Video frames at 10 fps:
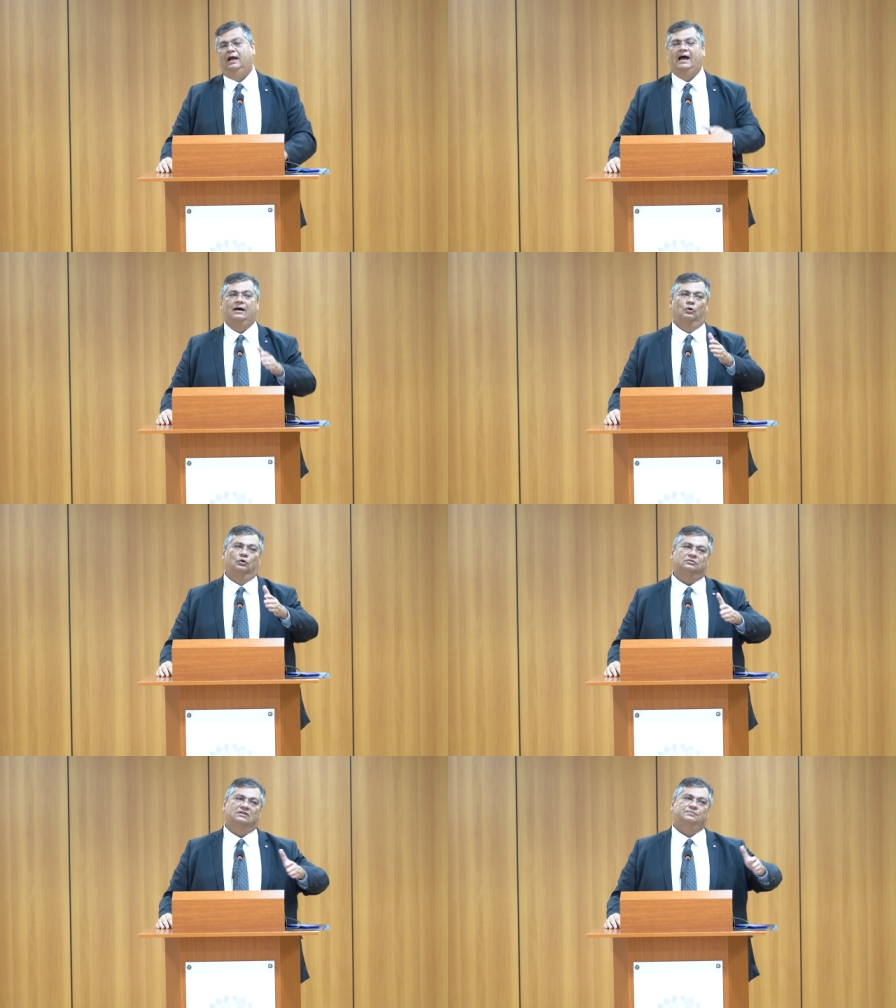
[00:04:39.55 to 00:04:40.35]
Há
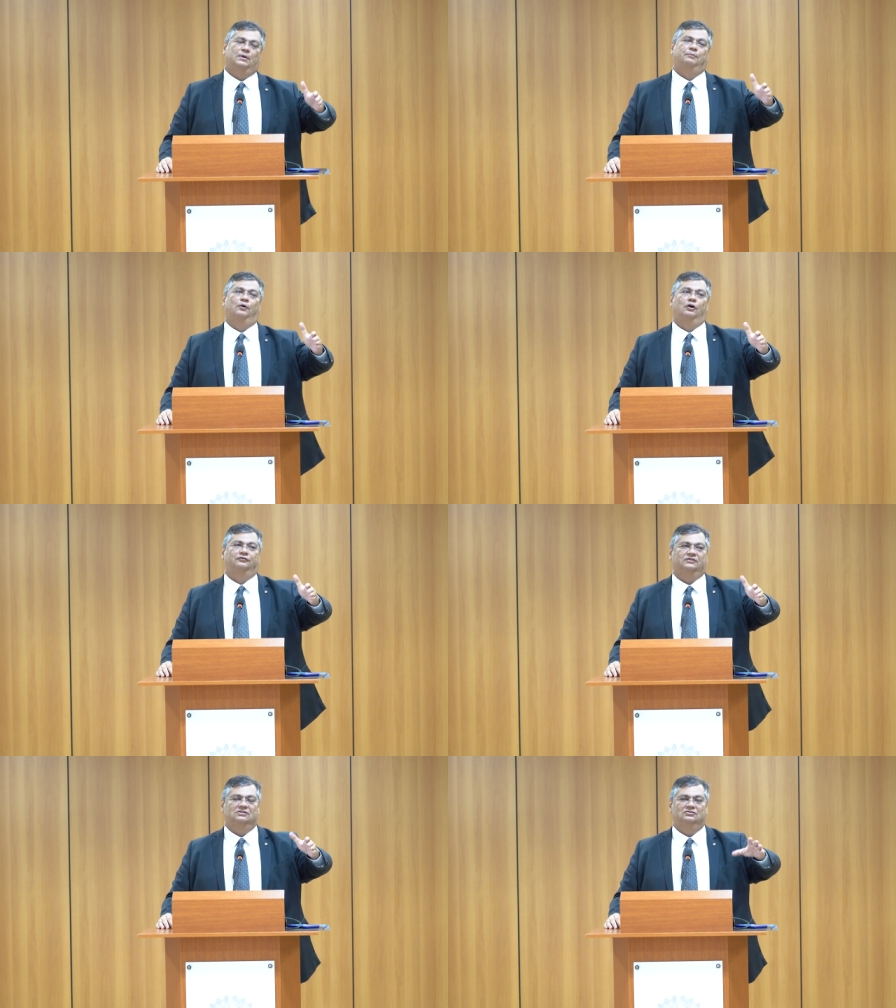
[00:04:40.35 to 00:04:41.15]
outras
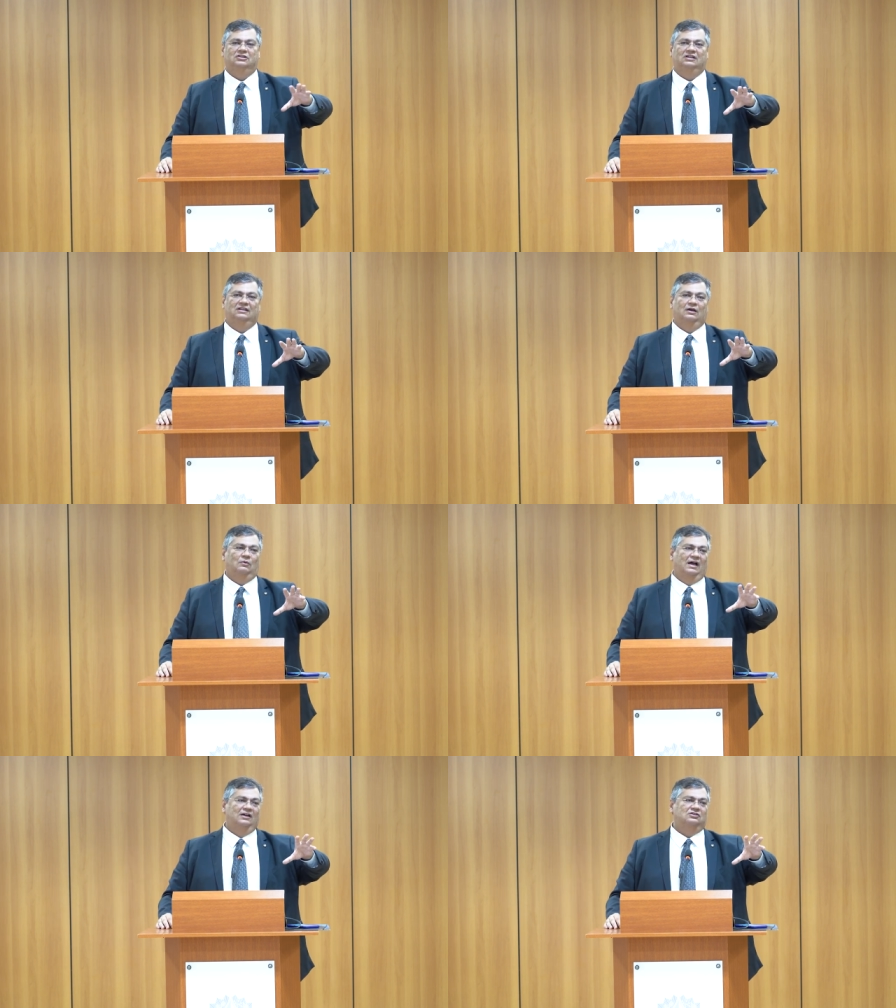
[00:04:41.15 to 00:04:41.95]
propostas de que
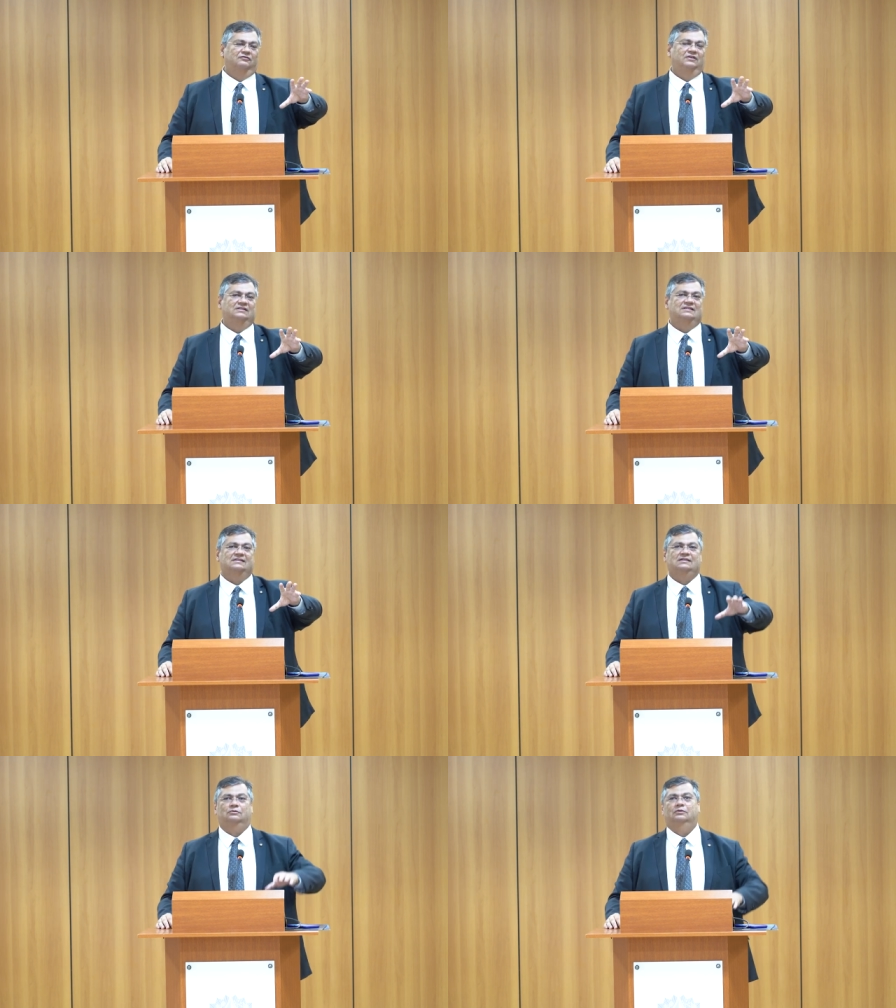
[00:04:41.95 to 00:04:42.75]
não haja
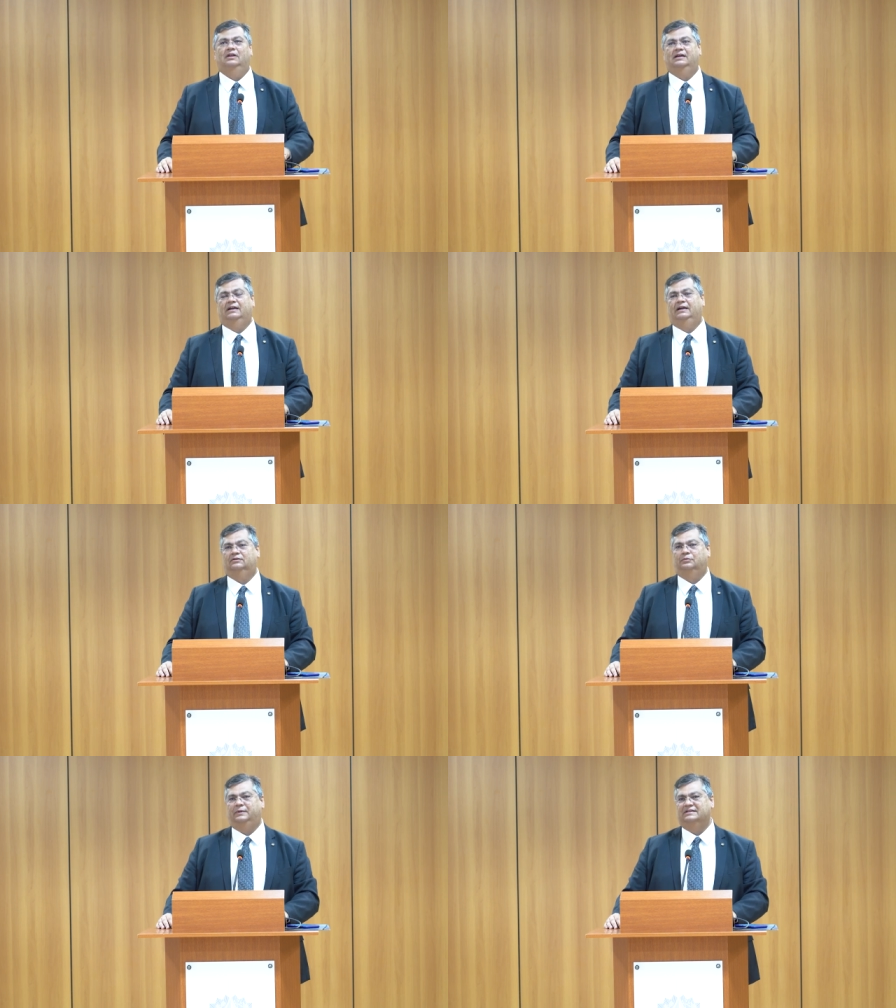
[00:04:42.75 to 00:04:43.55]
fixação no
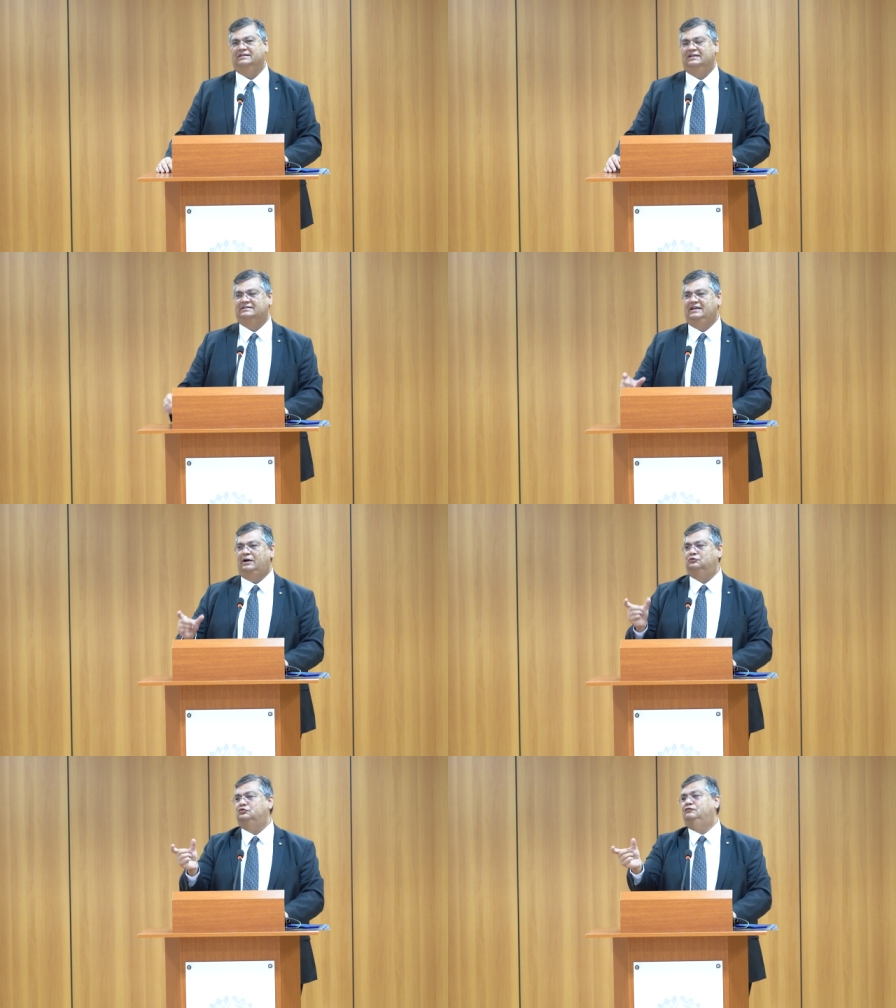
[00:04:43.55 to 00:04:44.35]
decreto
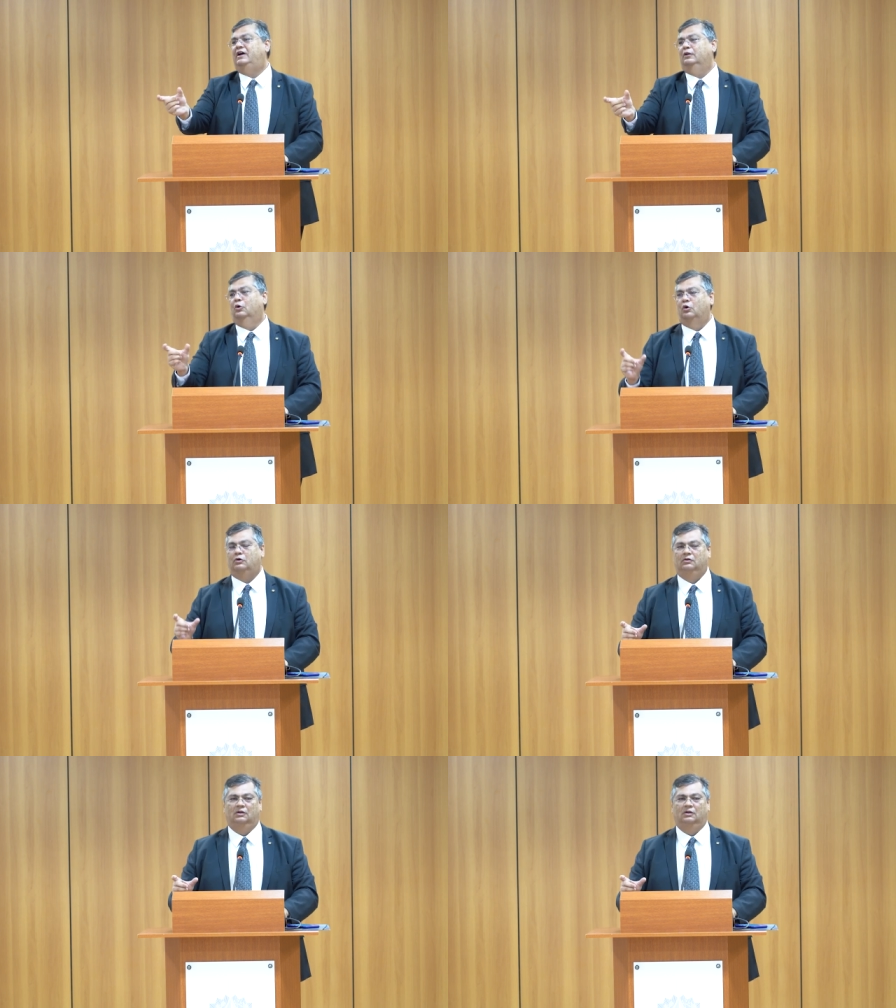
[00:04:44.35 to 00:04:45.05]
presidencial de um valor.